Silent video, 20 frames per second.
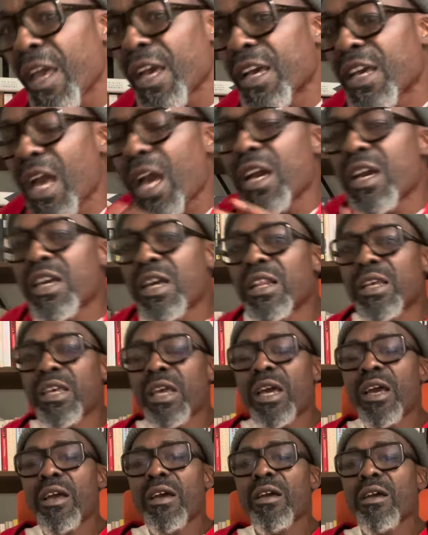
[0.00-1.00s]
Quand
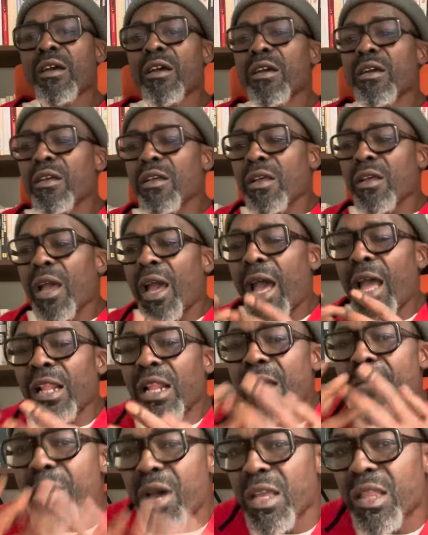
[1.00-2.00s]
quelqu'un a
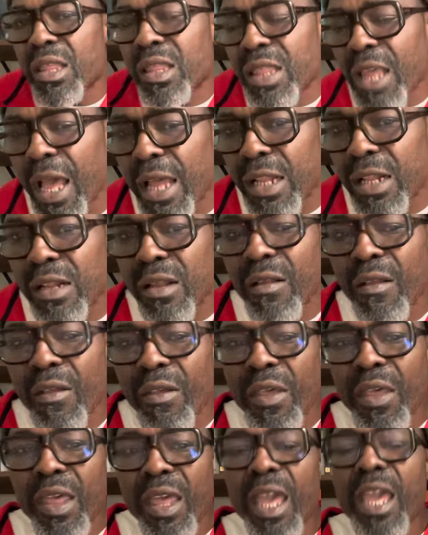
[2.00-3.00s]
les mains sales
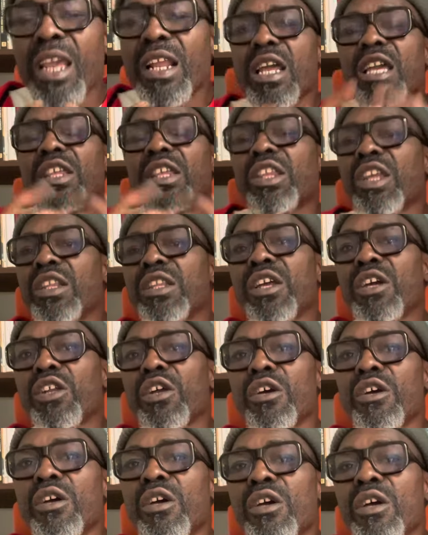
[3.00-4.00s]
et il est
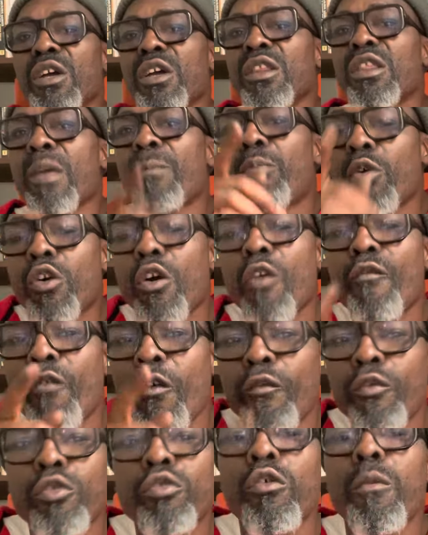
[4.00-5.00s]
généreux, c'est pour que vous
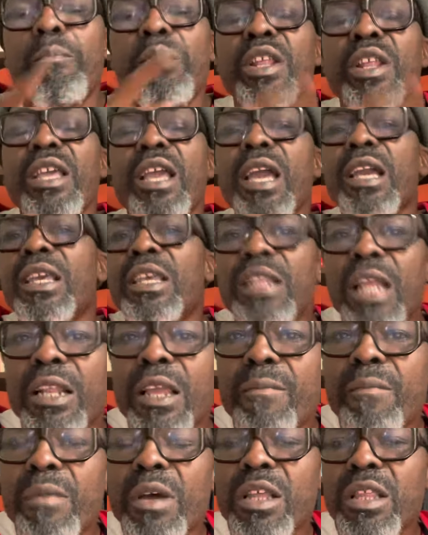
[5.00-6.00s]
vous oubliez qu'il a
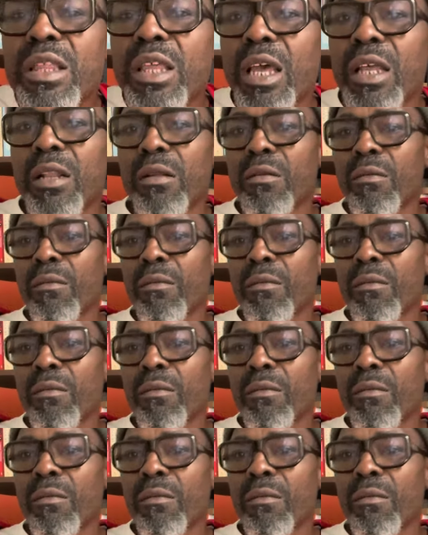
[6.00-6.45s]
les mains sales.